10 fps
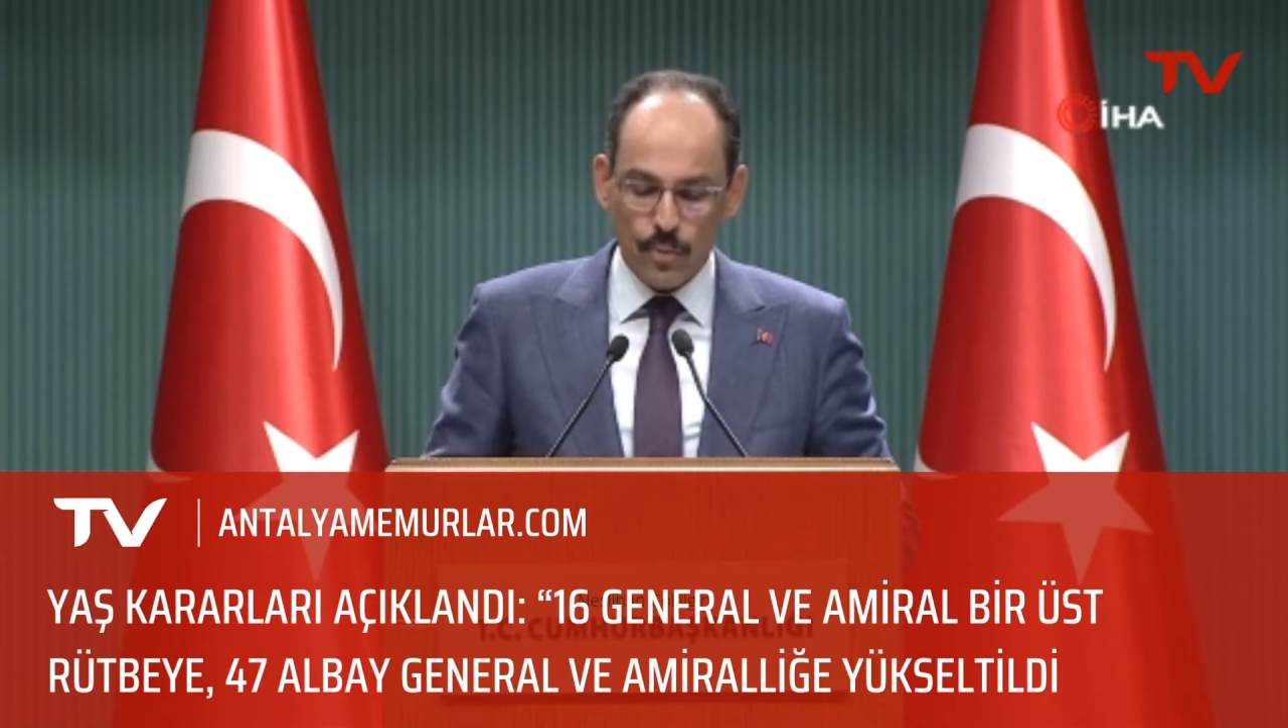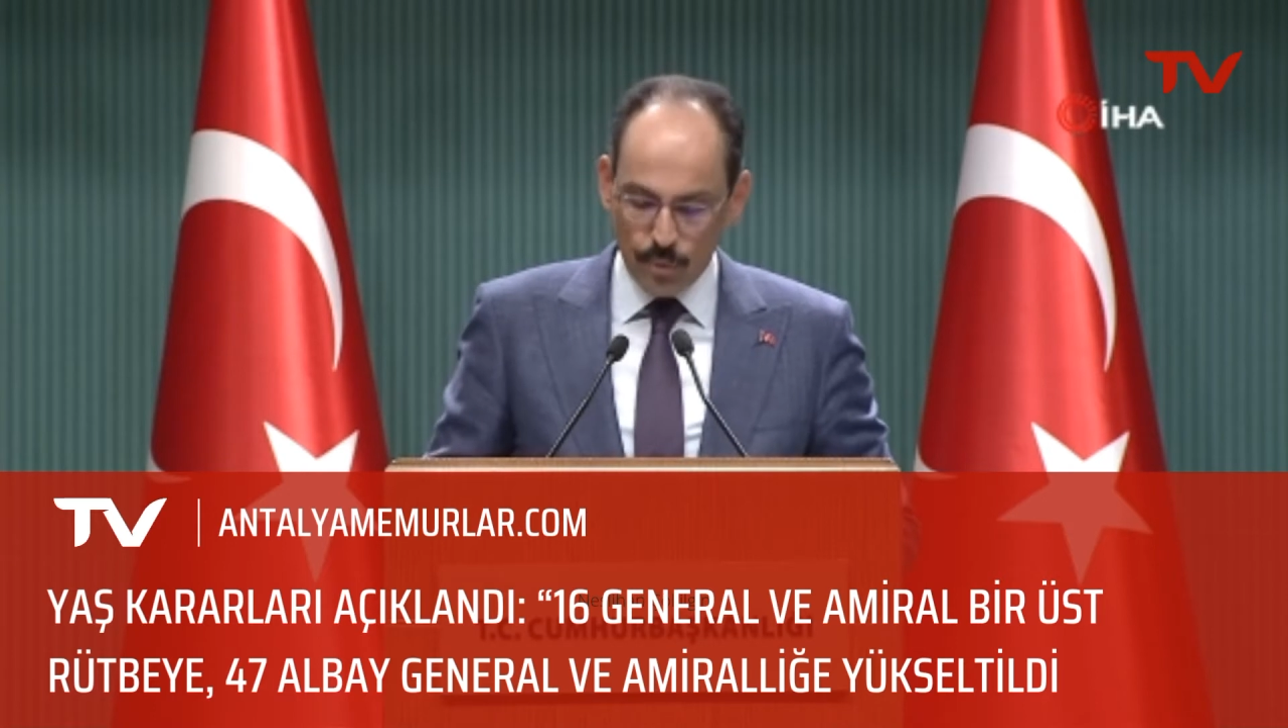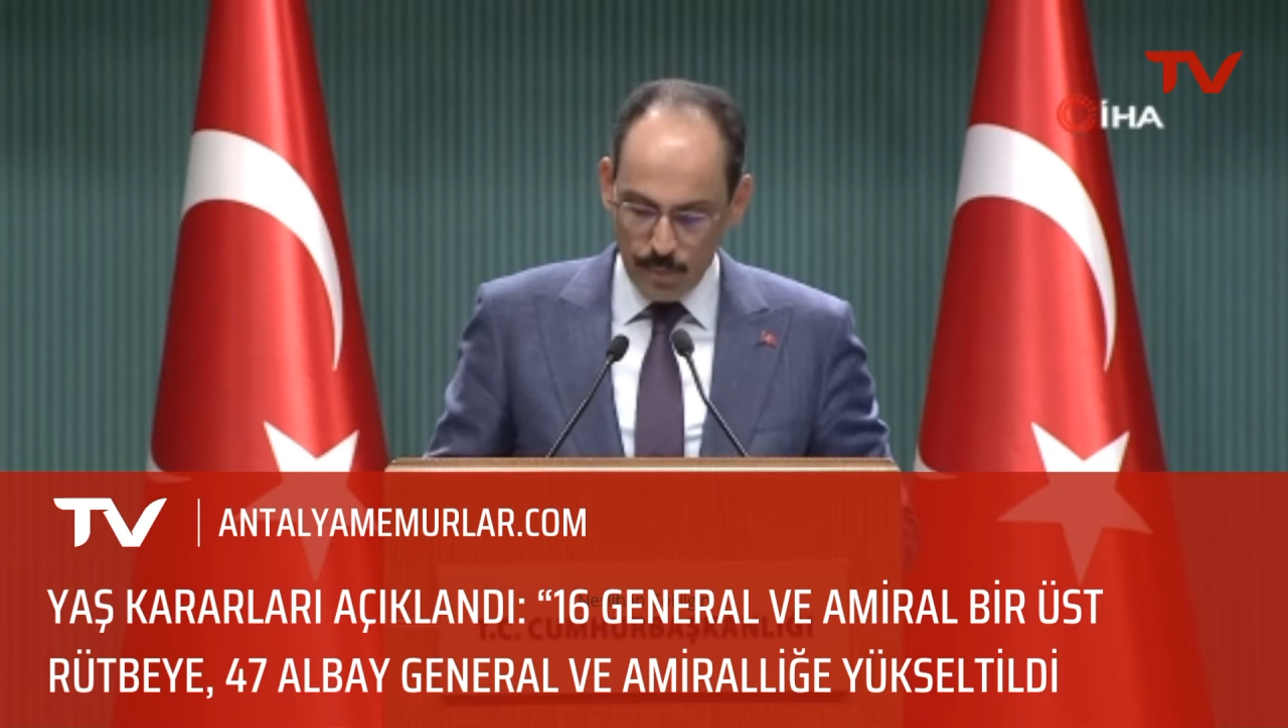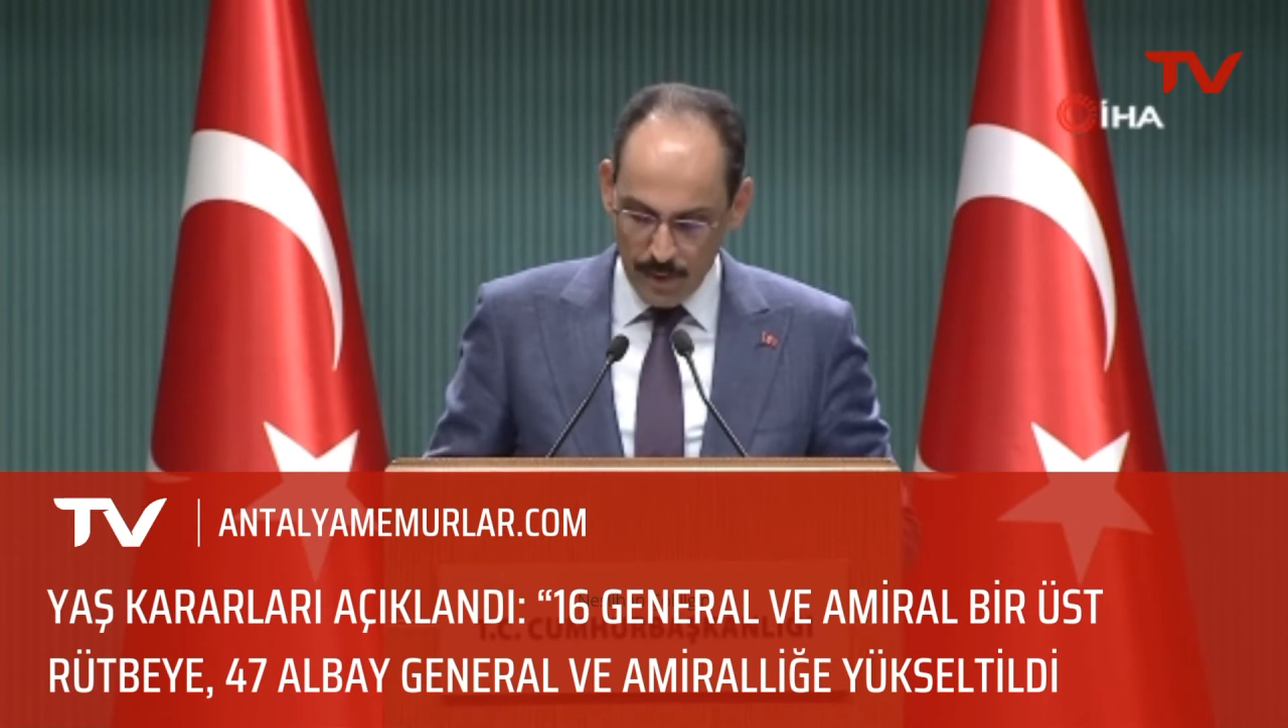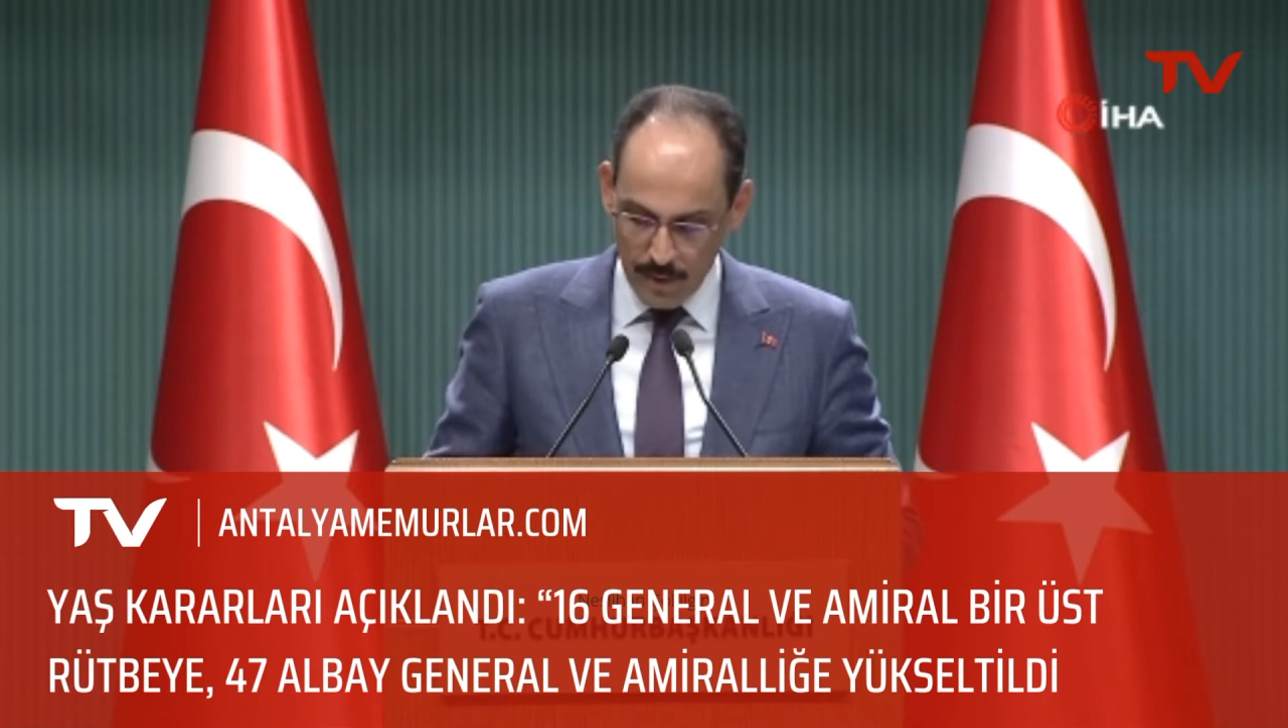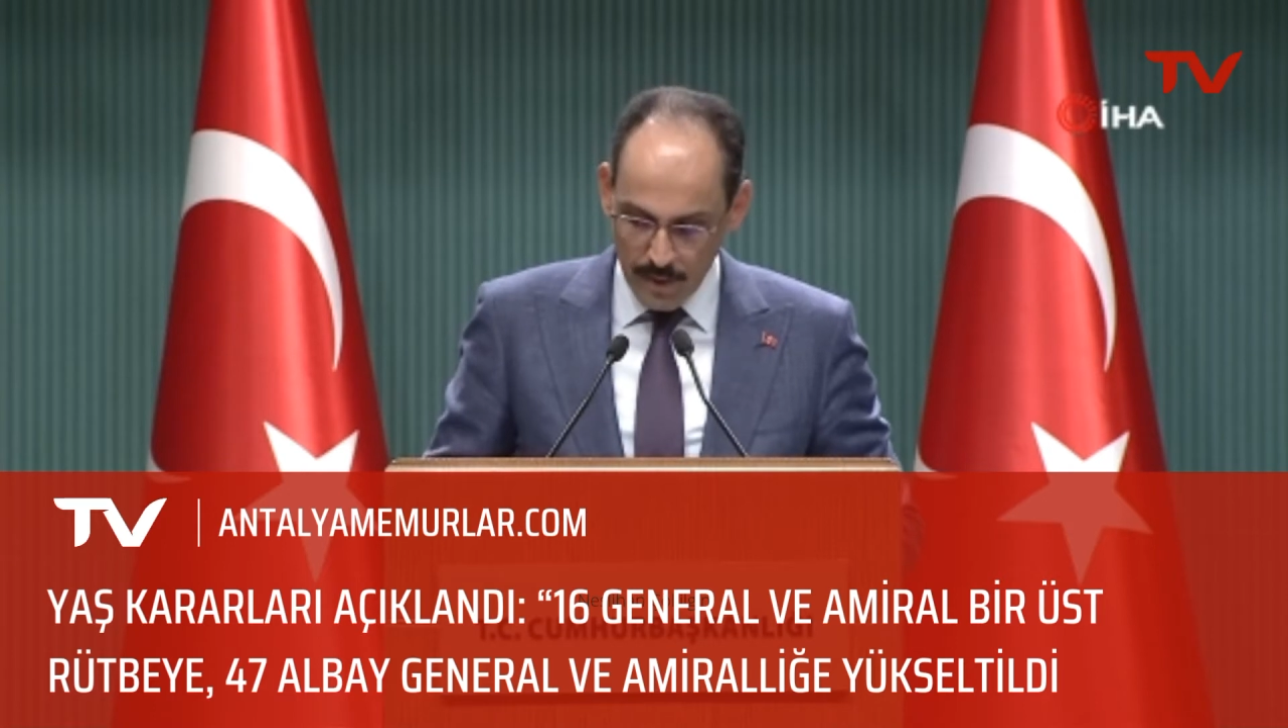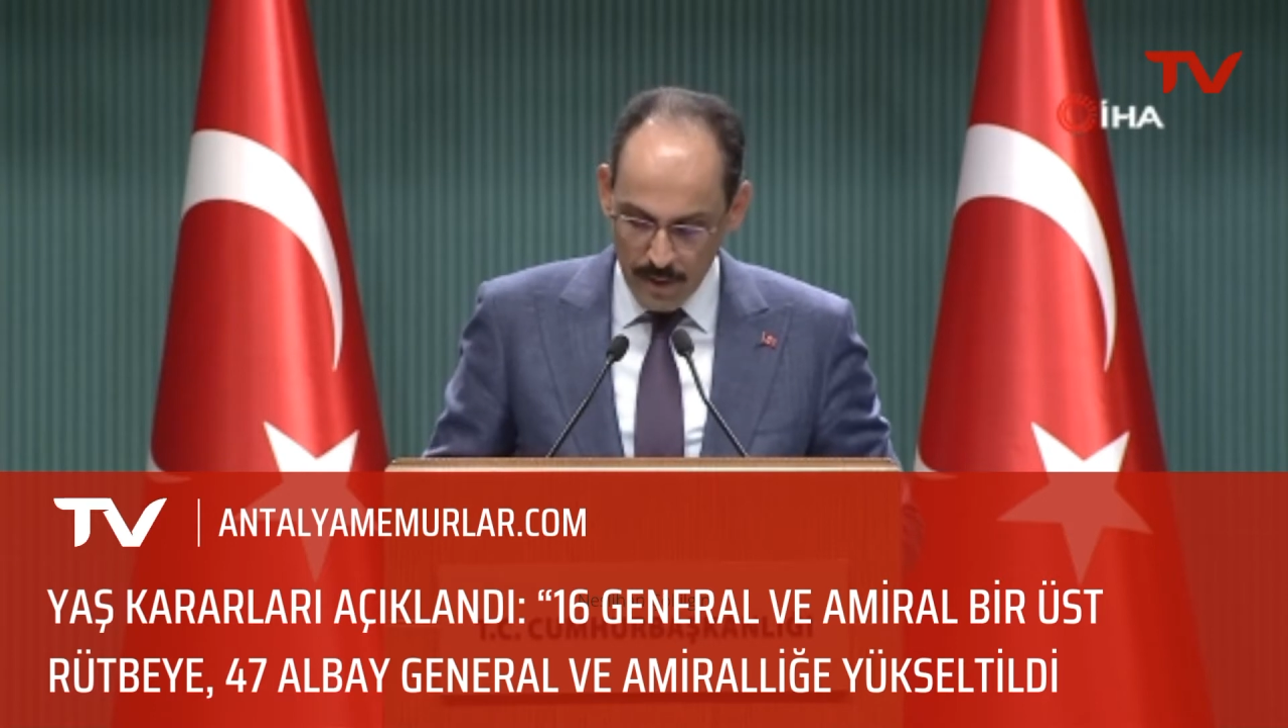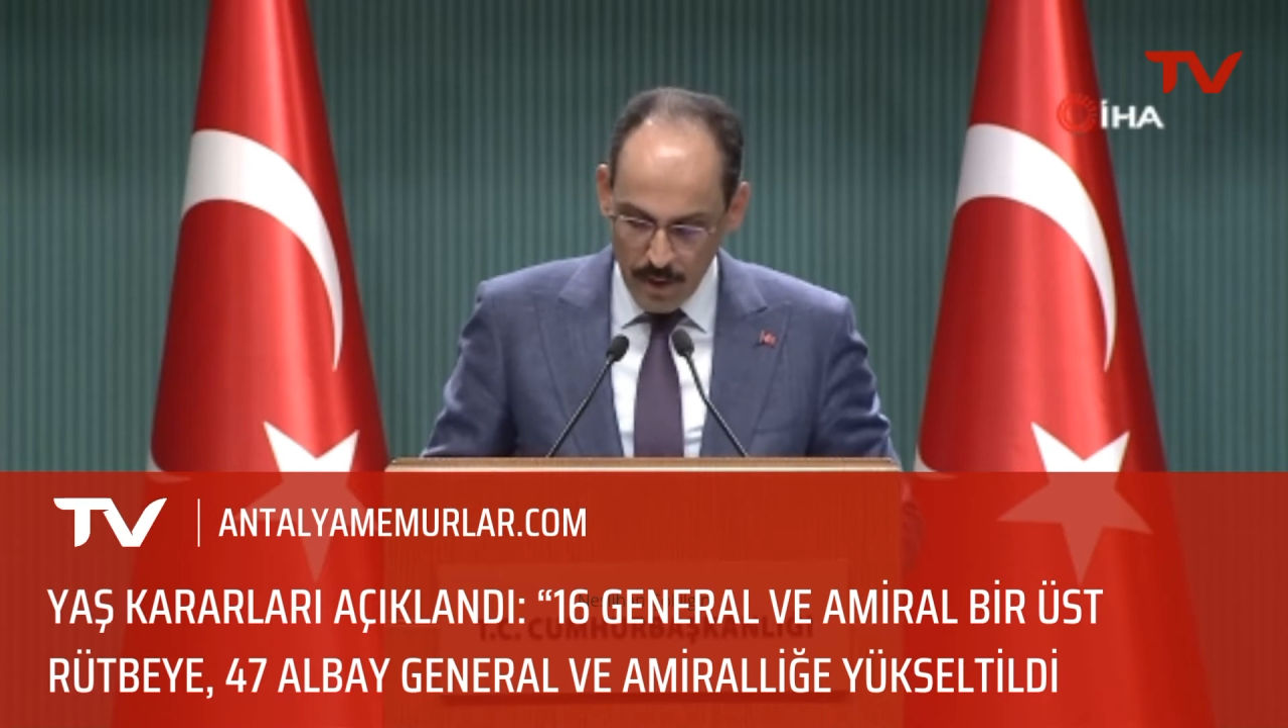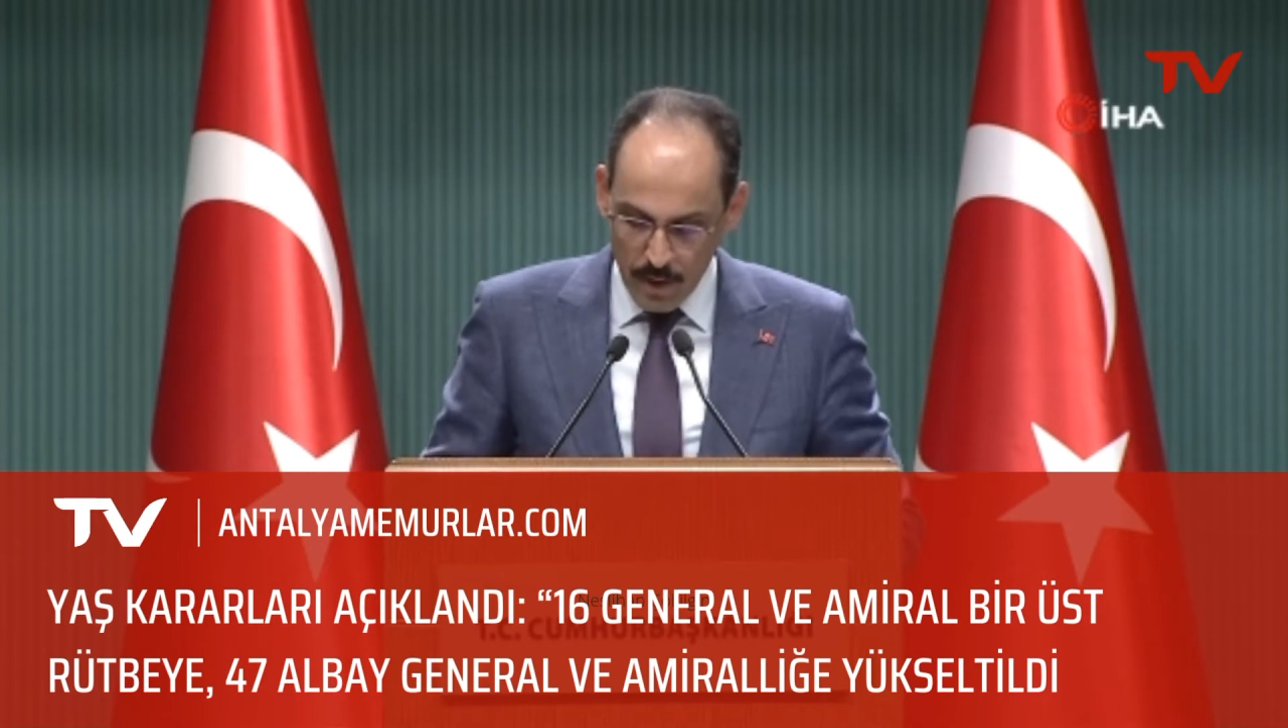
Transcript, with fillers: rütbeye,